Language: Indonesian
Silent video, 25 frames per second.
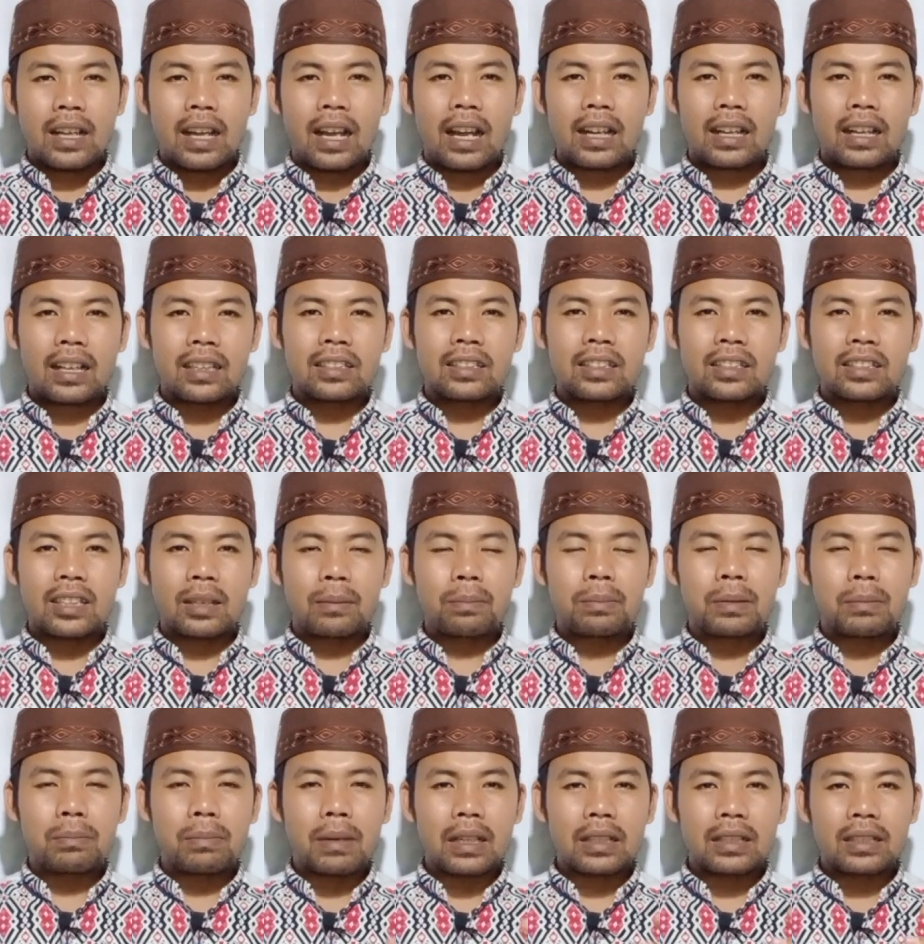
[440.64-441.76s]
akan
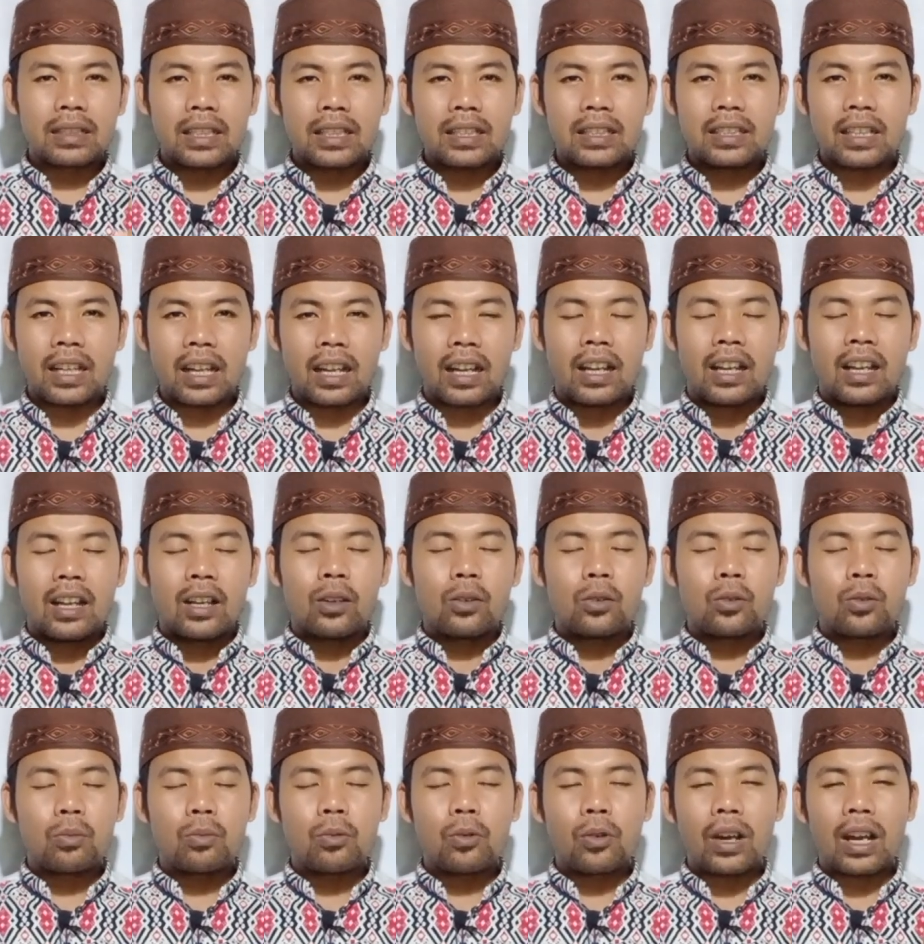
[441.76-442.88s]
tetapi batinnya,
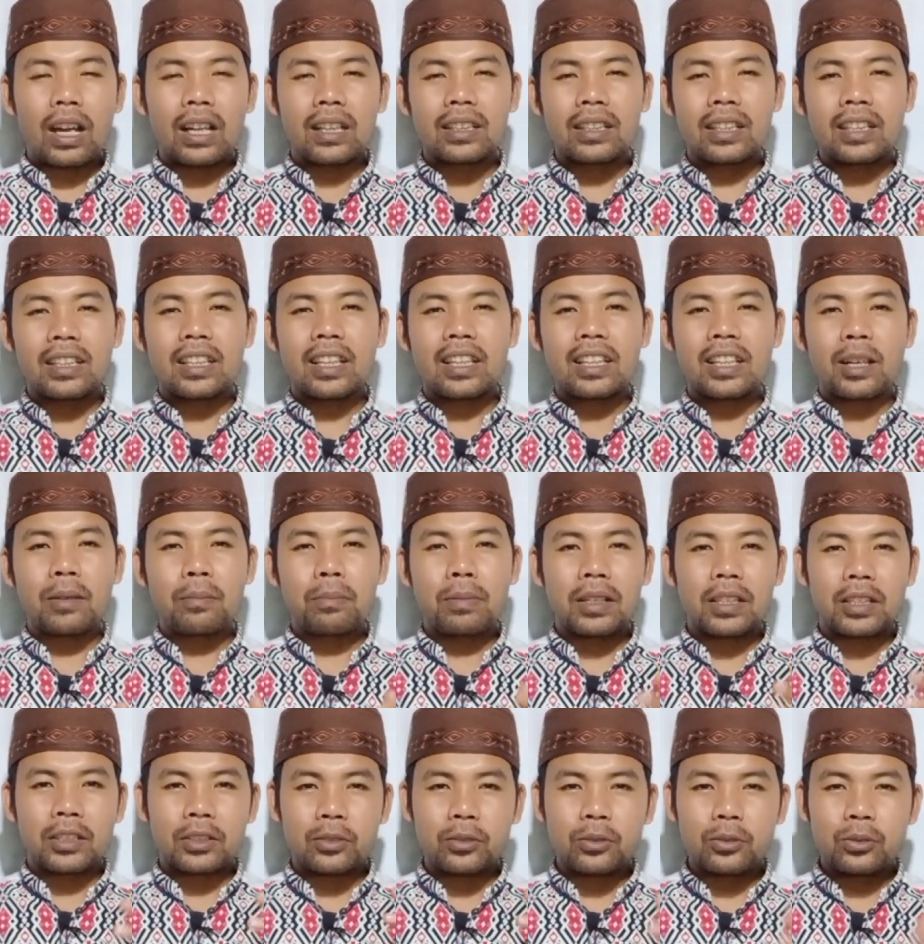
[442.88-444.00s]
lubuk hatinya yang
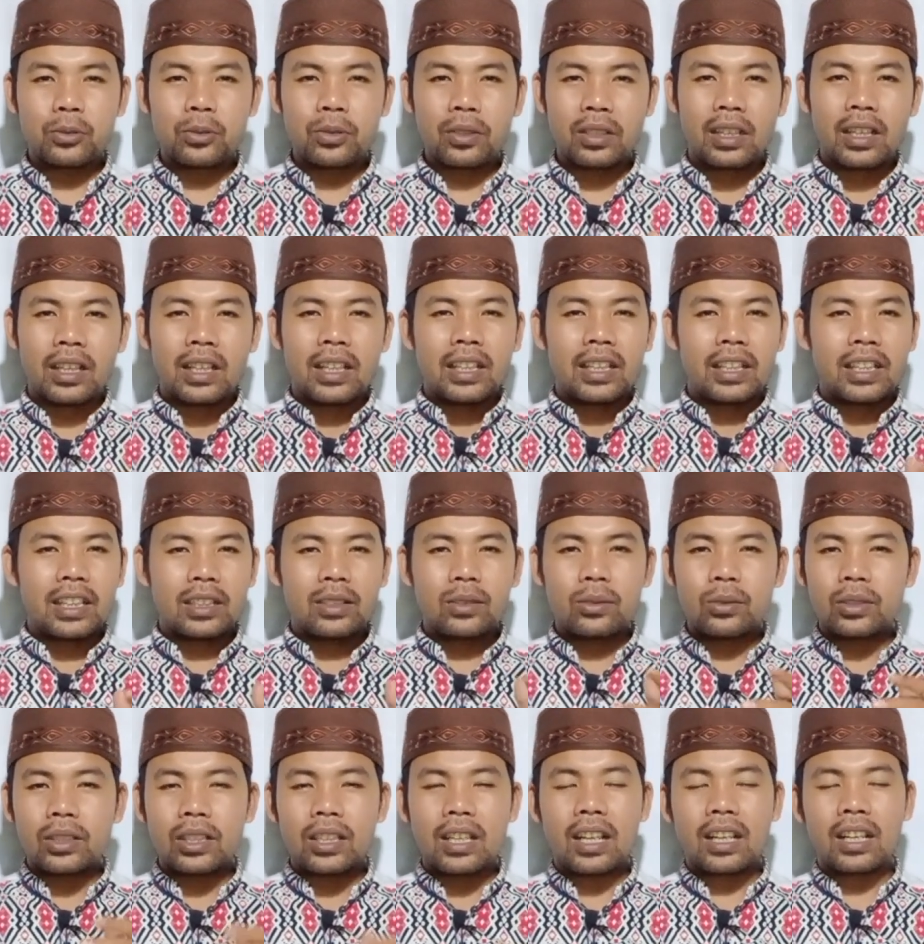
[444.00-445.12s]
paling jujur
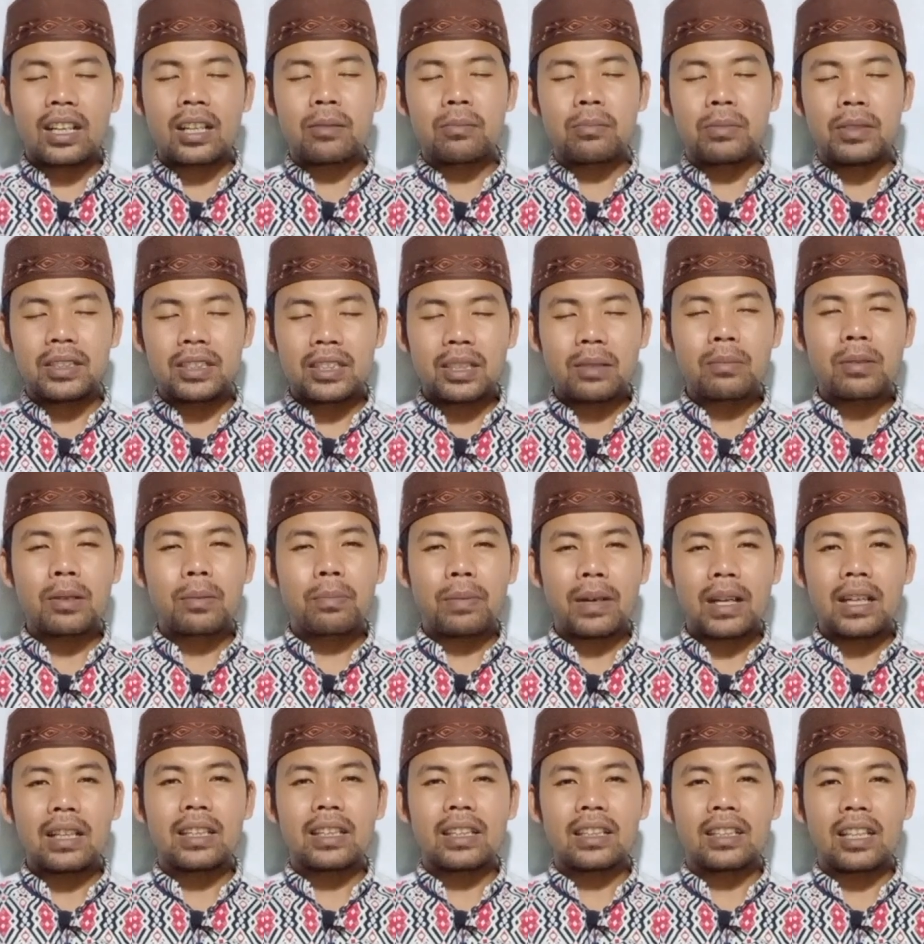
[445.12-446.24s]
itu tidak akan bisa
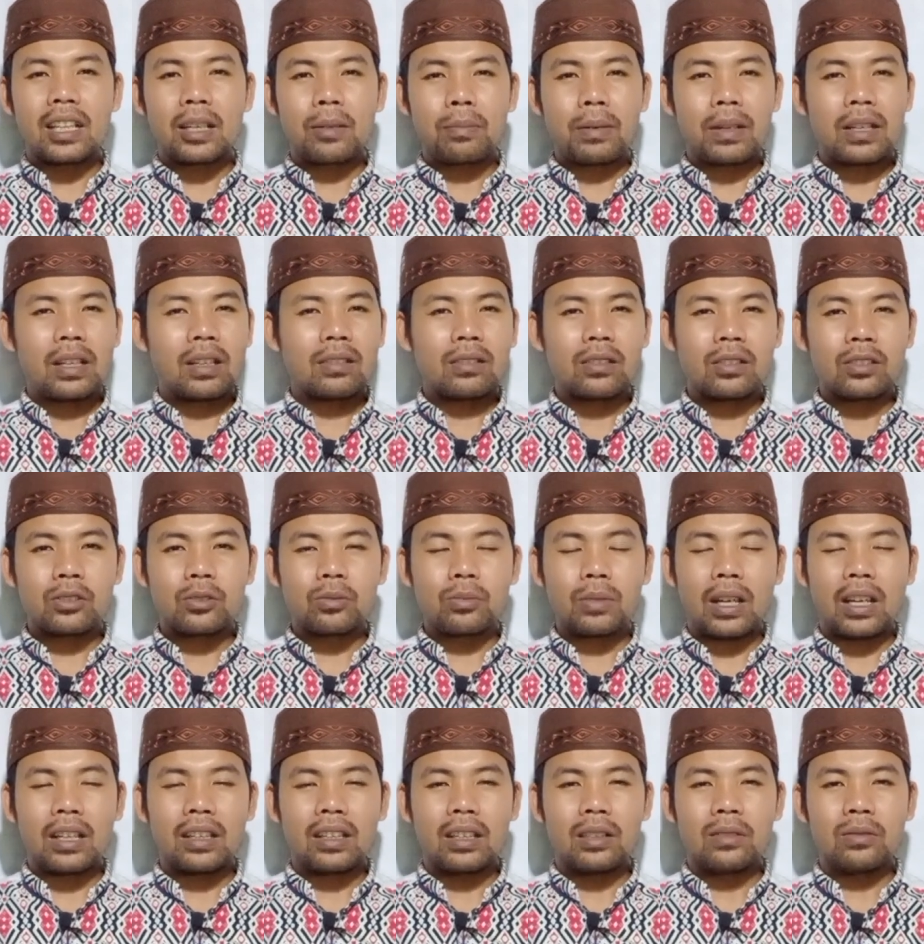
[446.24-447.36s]
berpaling daripada Allah
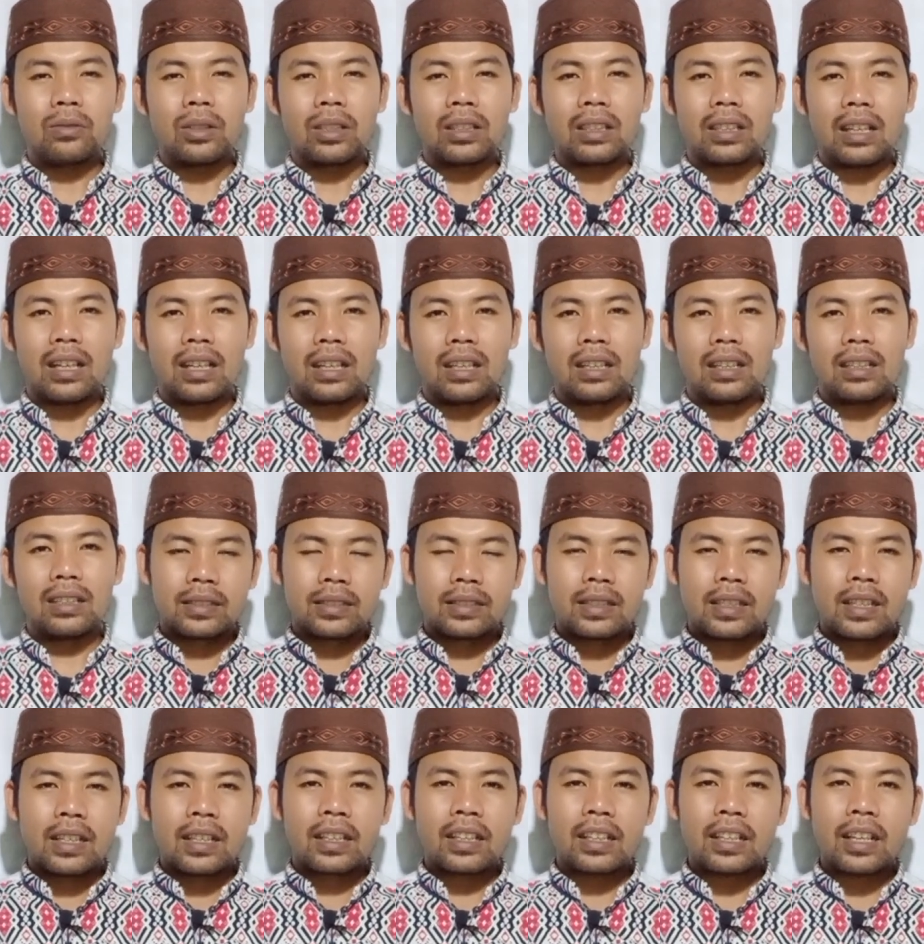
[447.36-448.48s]
Subhanahu wa taala.
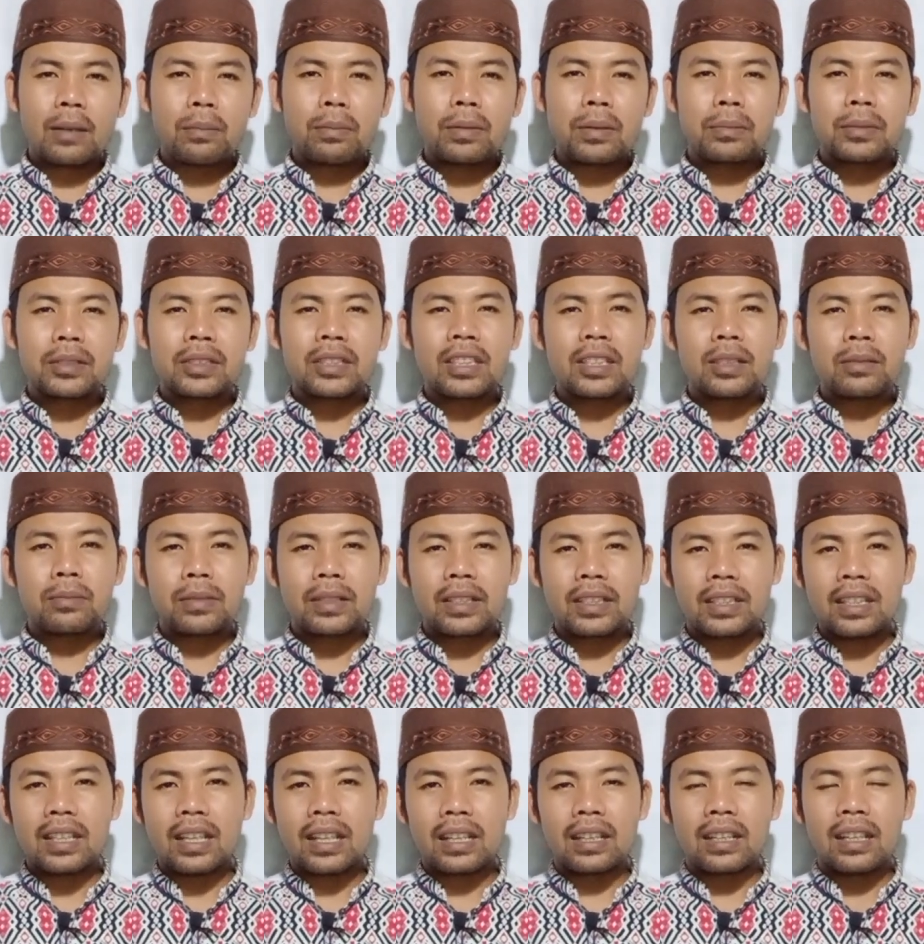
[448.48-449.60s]
Kenapa bisa
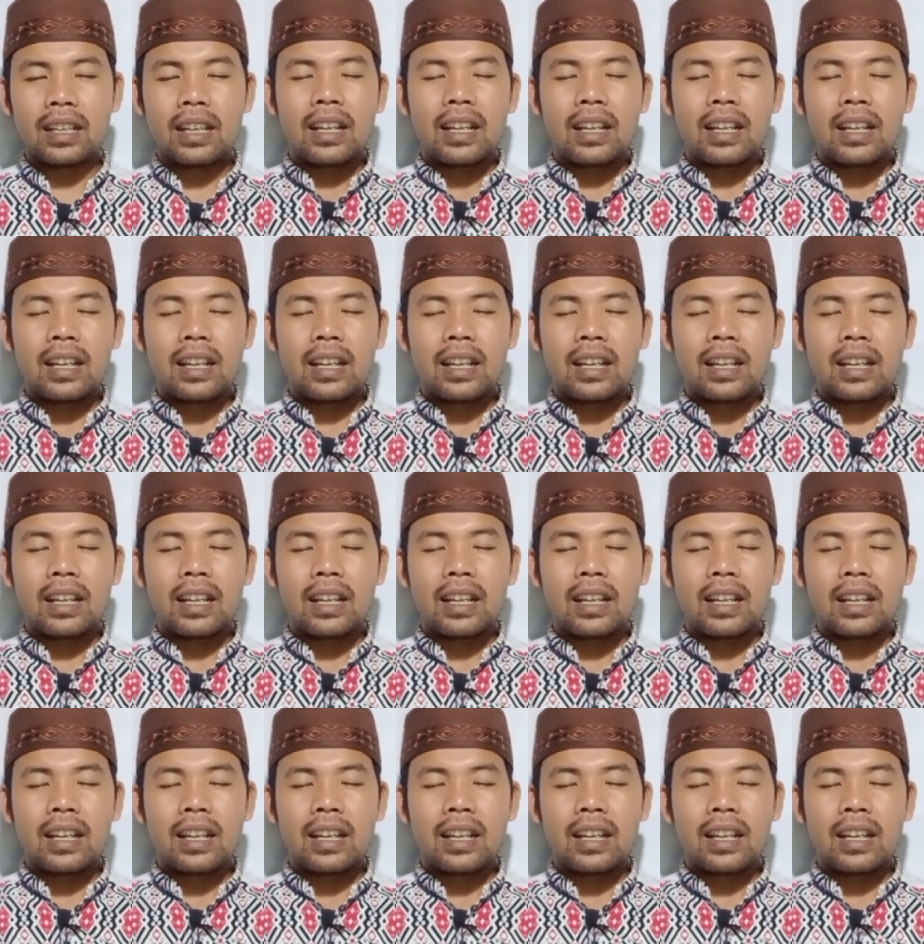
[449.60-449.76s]
demikian?